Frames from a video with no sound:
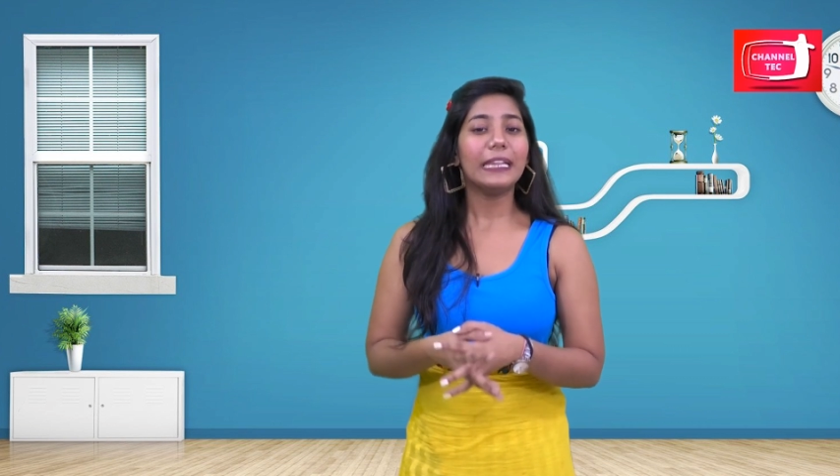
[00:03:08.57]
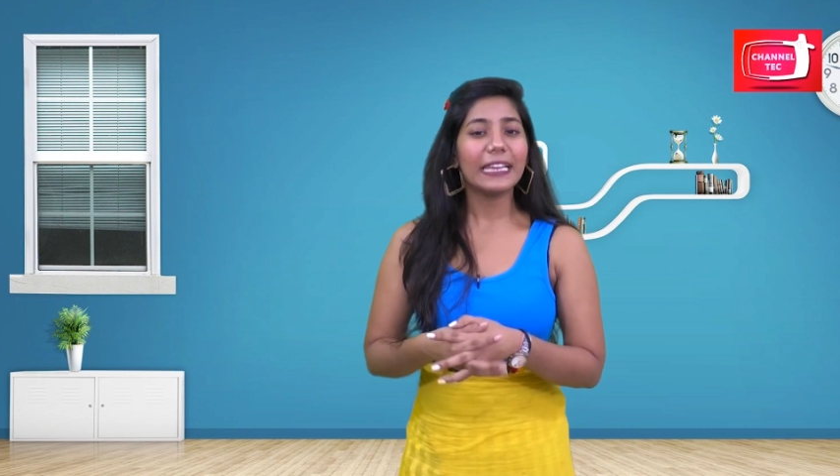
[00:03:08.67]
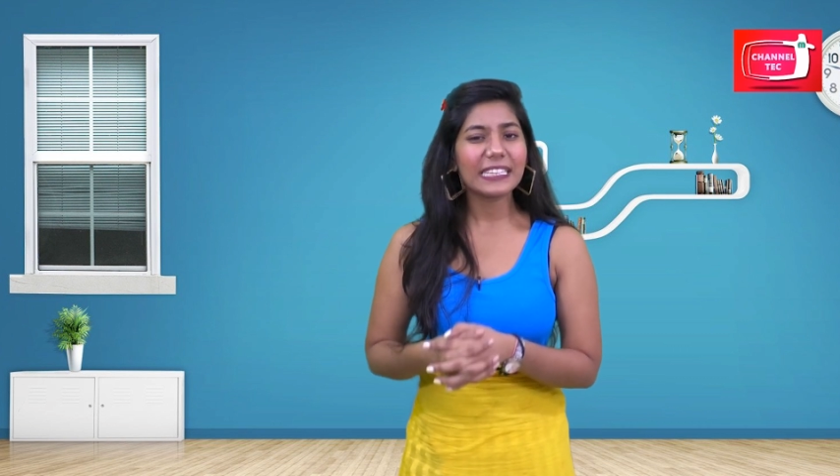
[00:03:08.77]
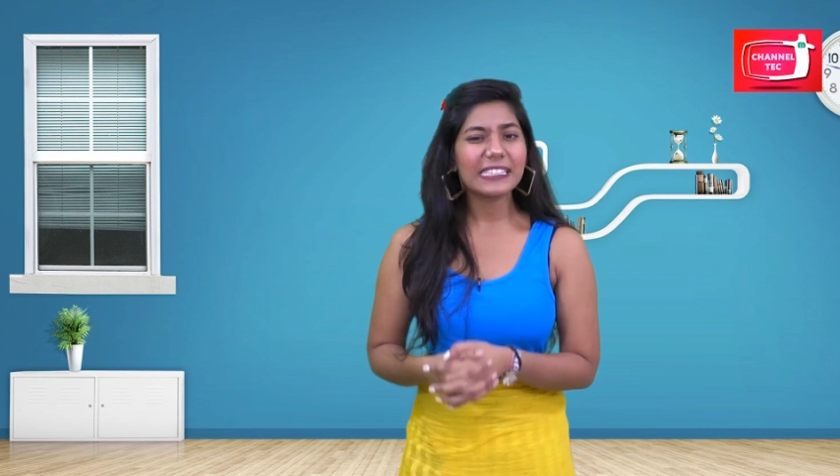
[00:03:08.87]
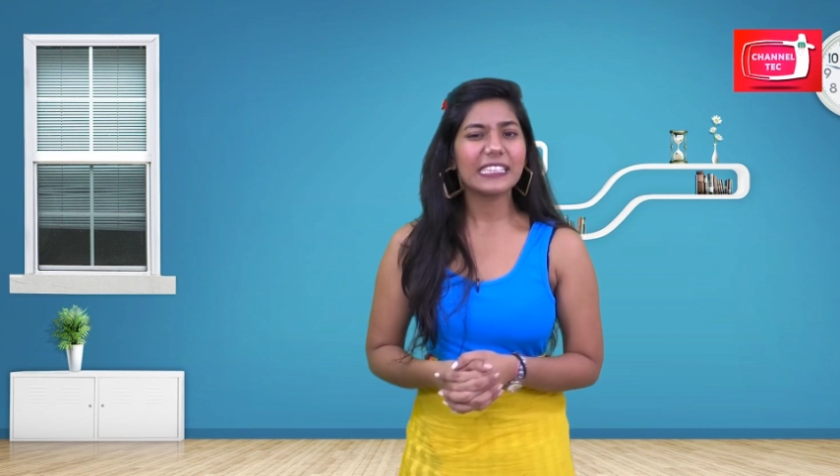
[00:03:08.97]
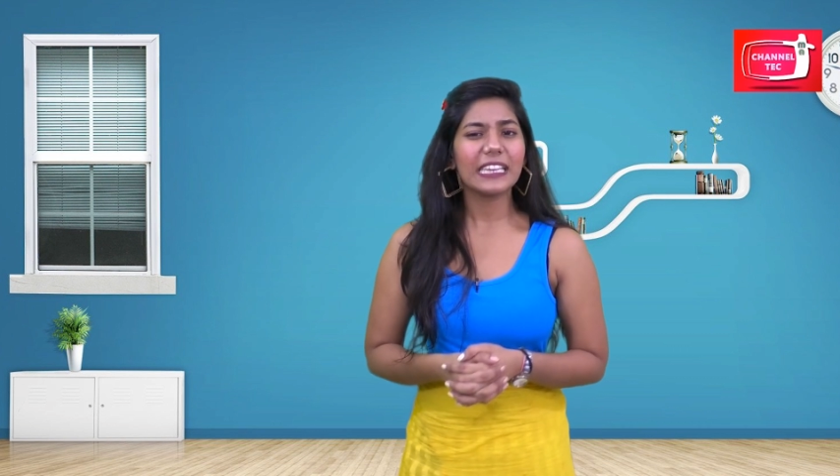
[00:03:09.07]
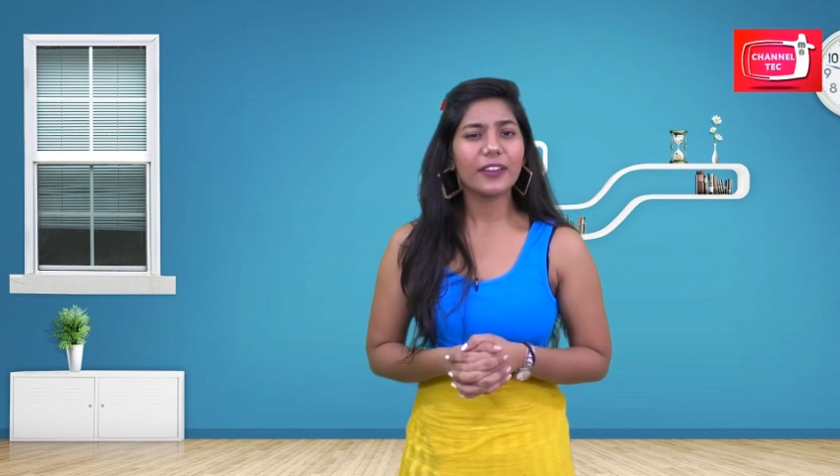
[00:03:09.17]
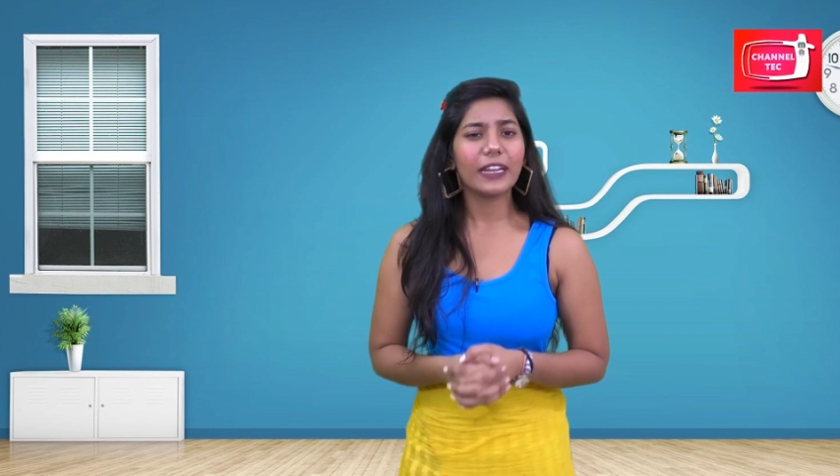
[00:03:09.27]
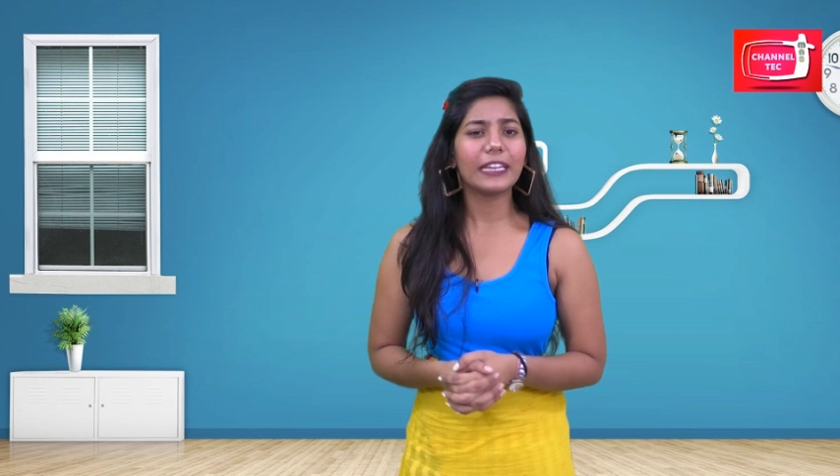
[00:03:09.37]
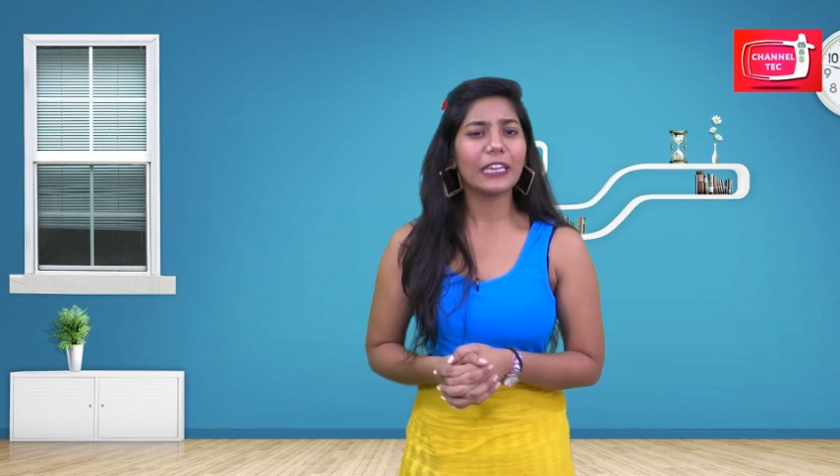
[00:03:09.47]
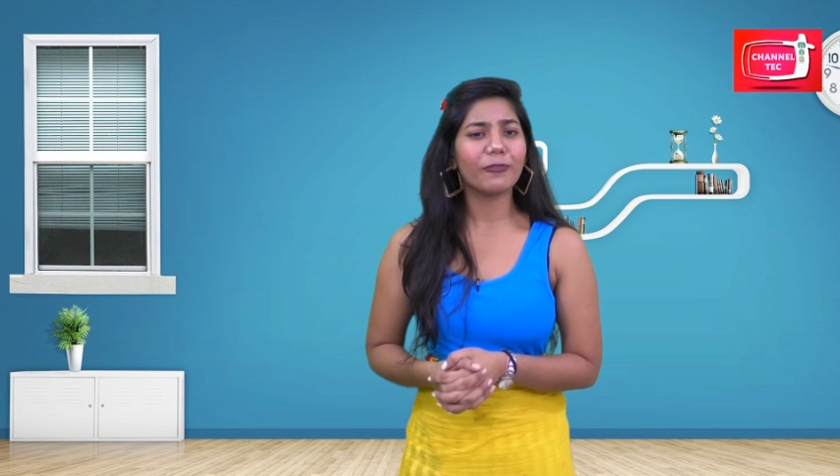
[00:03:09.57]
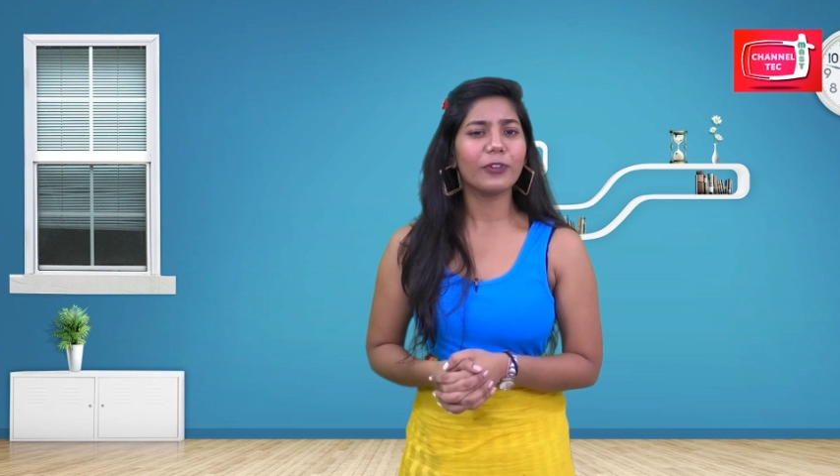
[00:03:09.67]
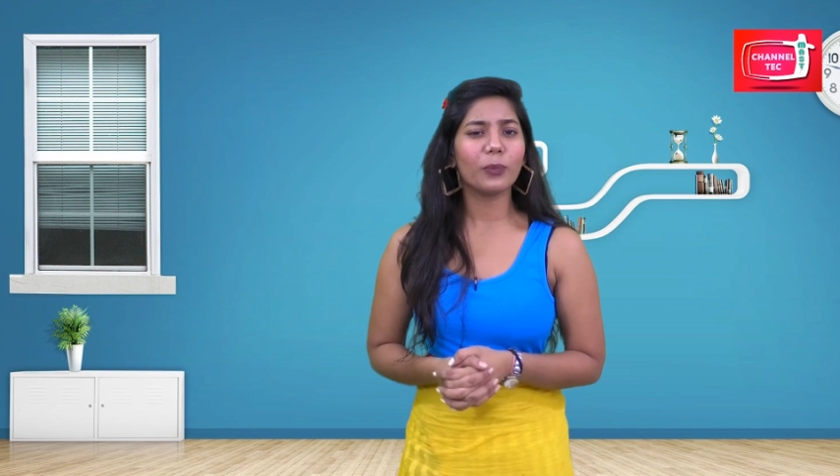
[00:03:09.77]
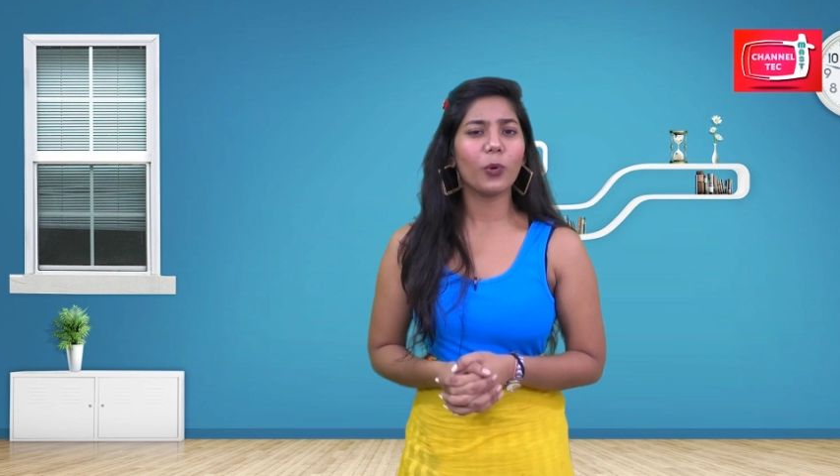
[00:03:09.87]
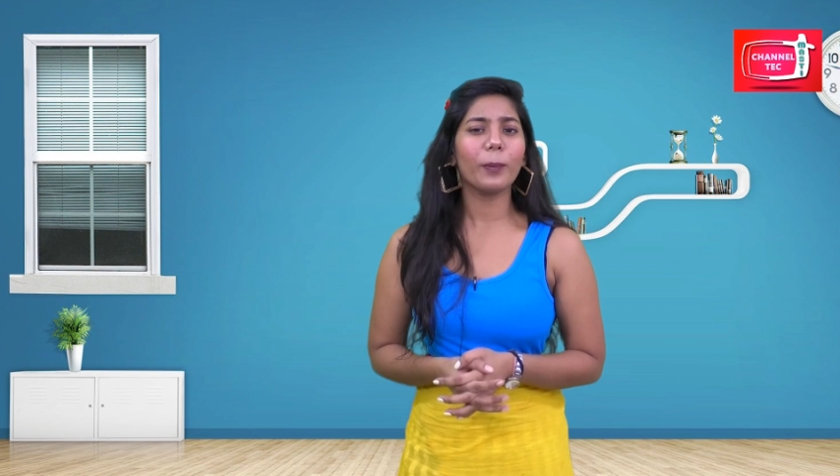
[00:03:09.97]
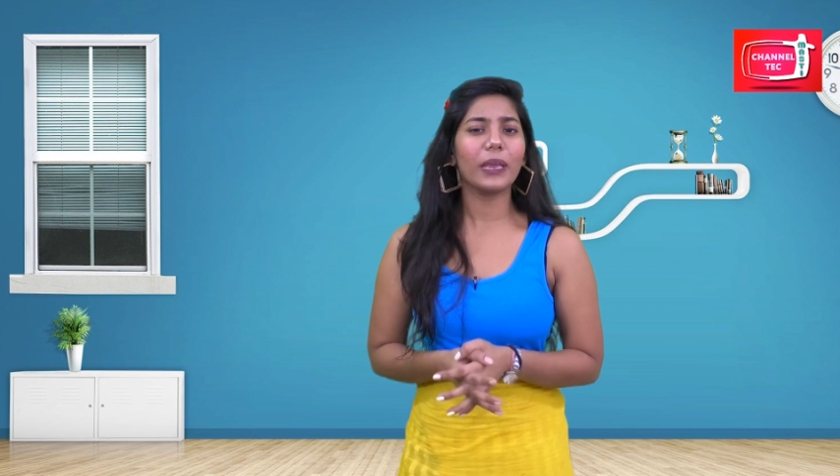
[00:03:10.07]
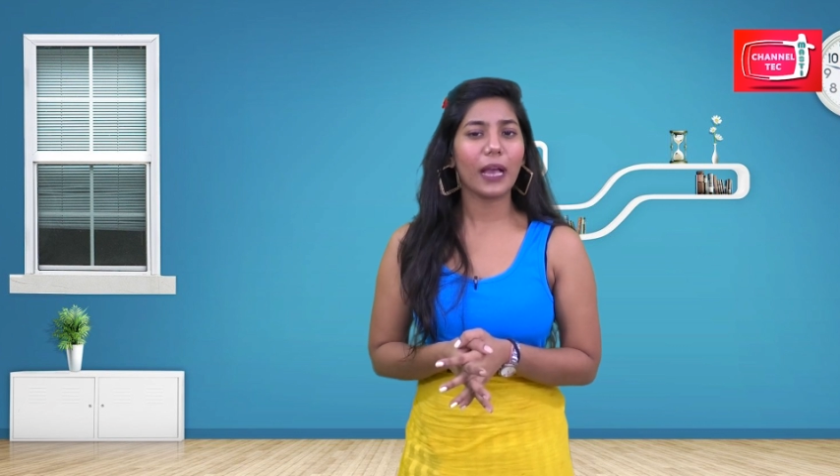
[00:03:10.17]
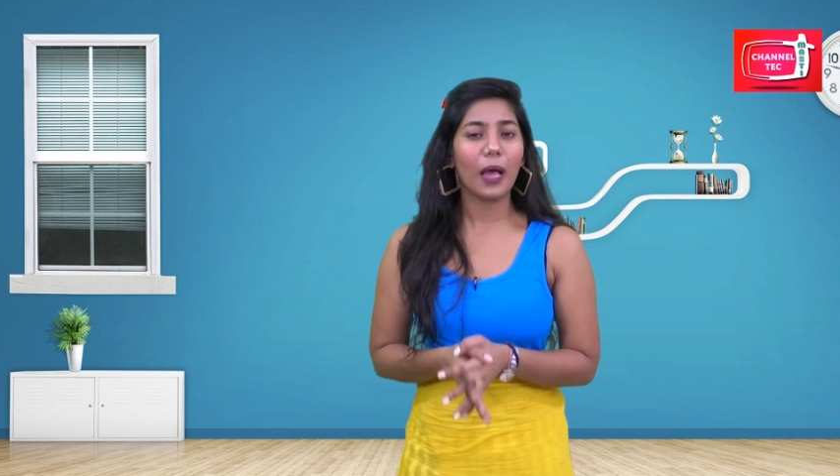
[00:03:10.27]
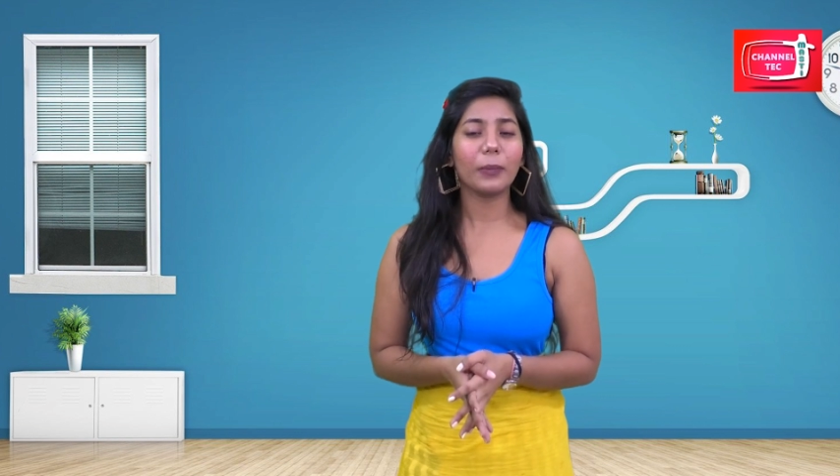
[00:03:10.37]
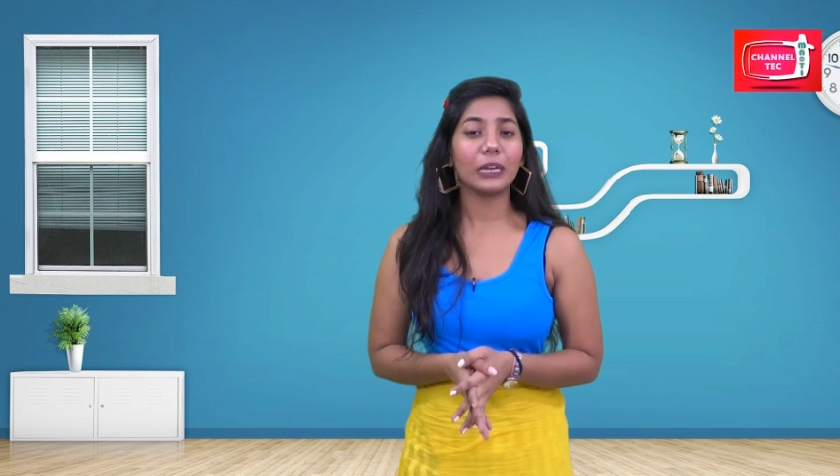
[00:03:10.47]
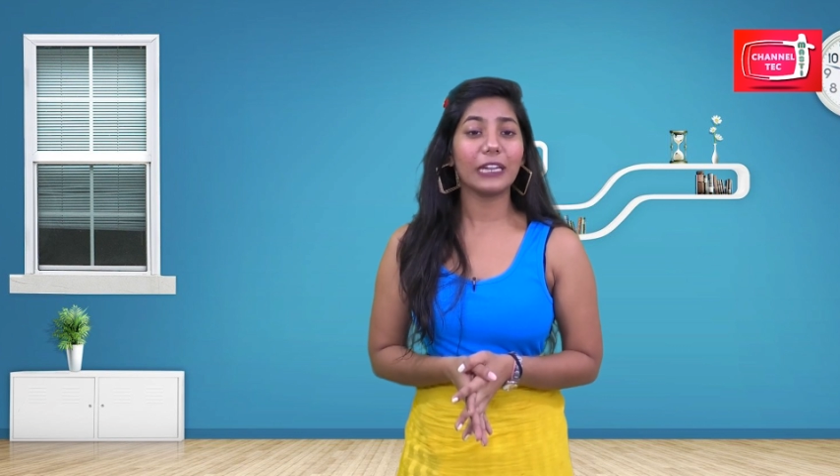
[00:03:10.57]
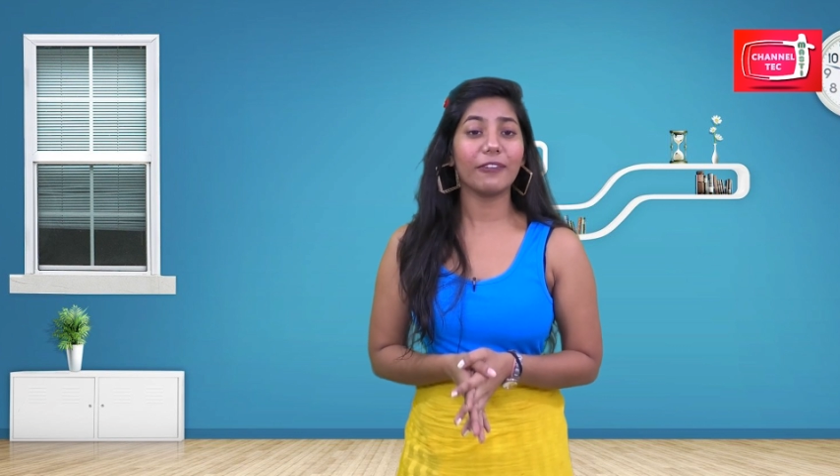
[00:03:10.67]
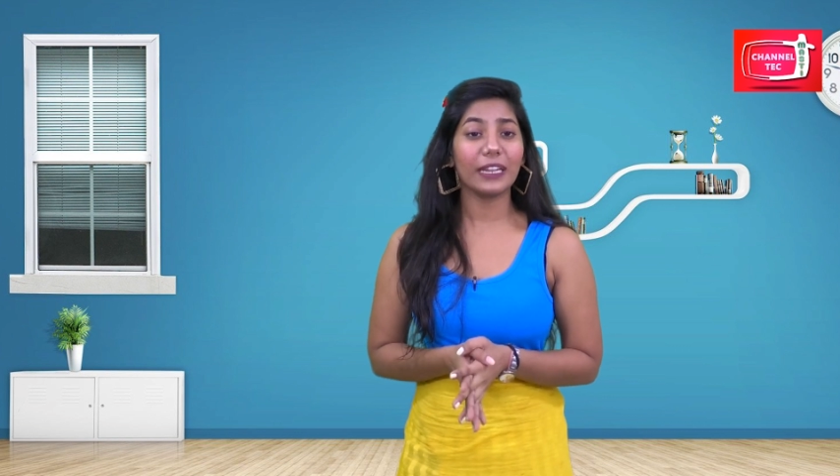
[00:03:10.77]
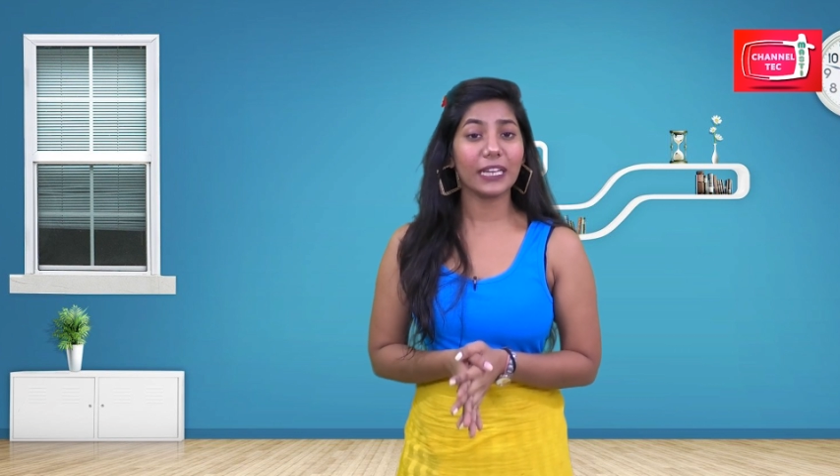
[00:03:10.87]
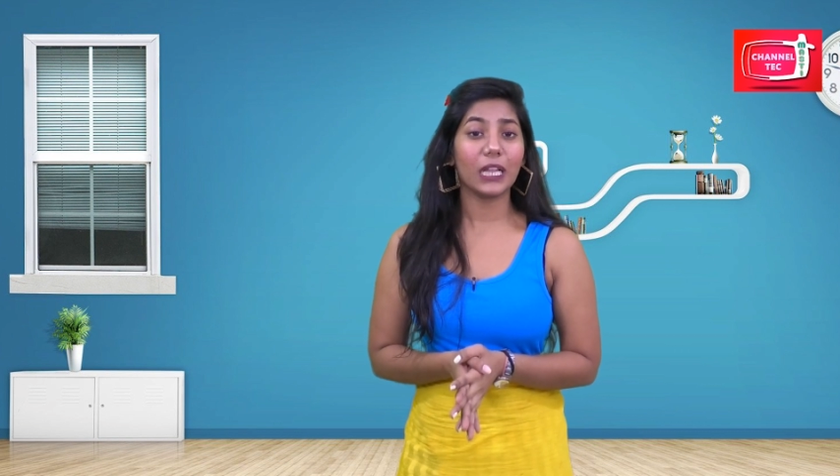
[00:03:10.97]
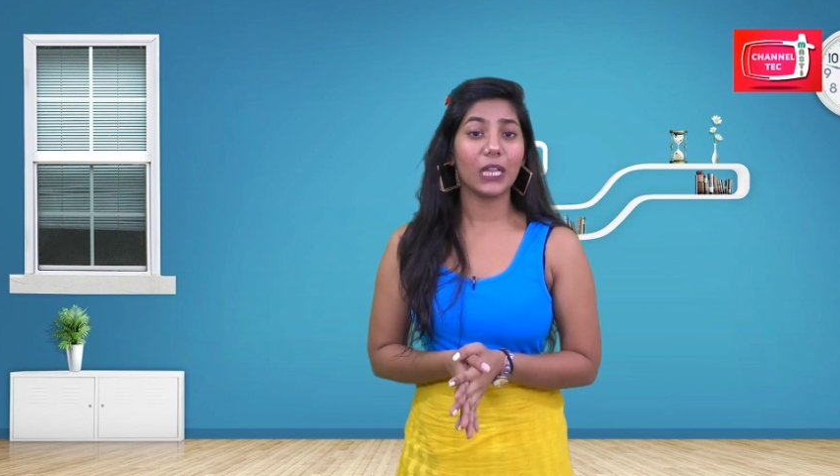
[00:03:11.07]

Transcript: लेकिन सी ग्रेड की फिल्मों में काम करने वाले